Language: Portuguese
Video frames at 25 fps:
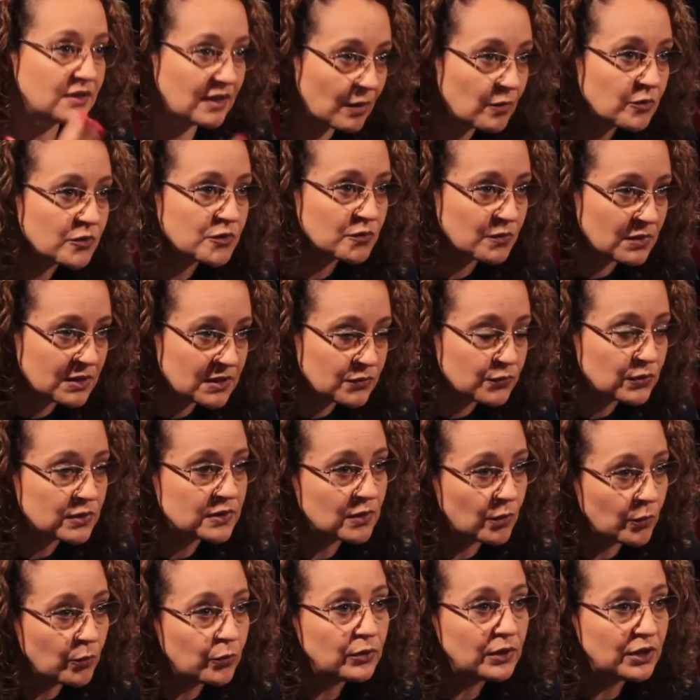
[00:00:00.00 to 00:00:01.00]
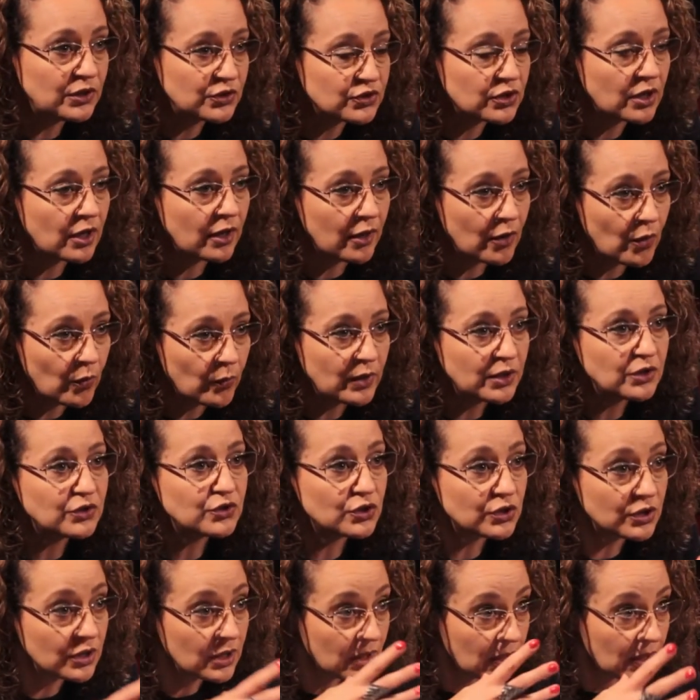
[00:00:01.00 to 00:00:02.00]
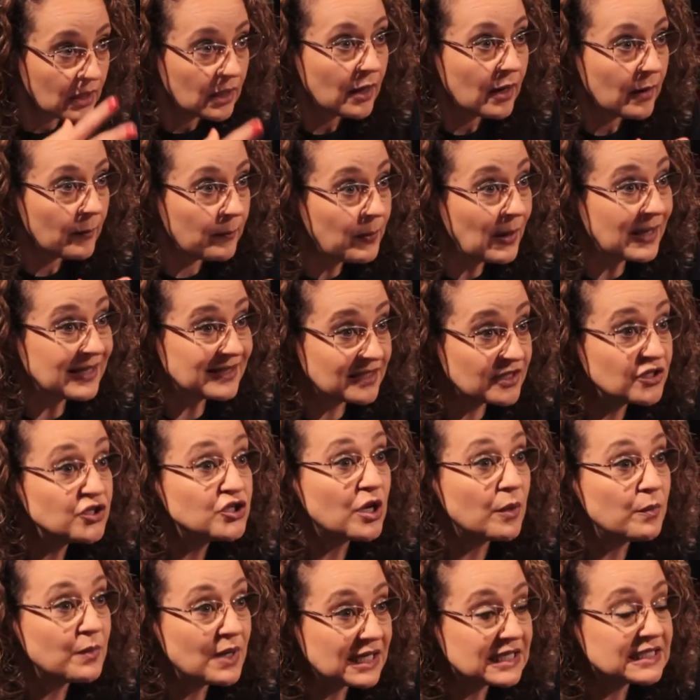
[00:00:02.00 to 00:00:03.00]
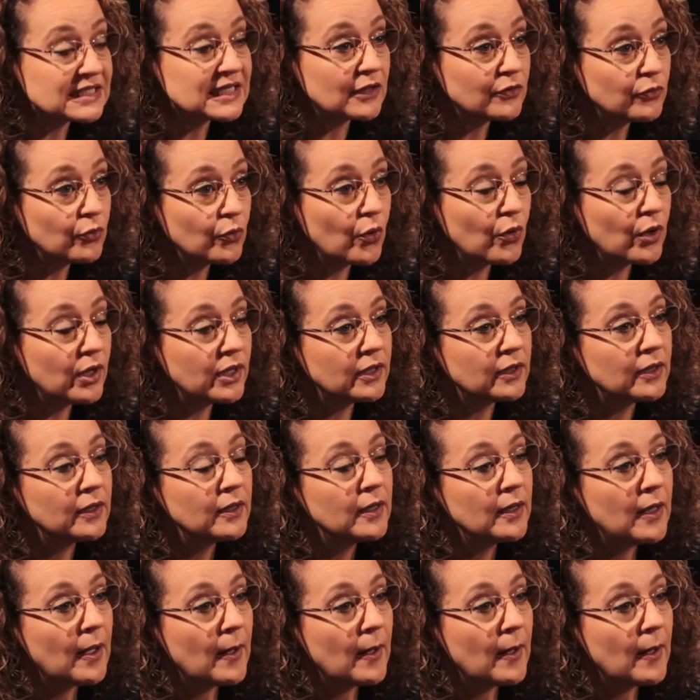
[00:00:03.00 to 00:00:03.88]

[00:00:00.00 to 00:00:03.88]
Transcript: temos uma situação política realmente bastante ameaçadora.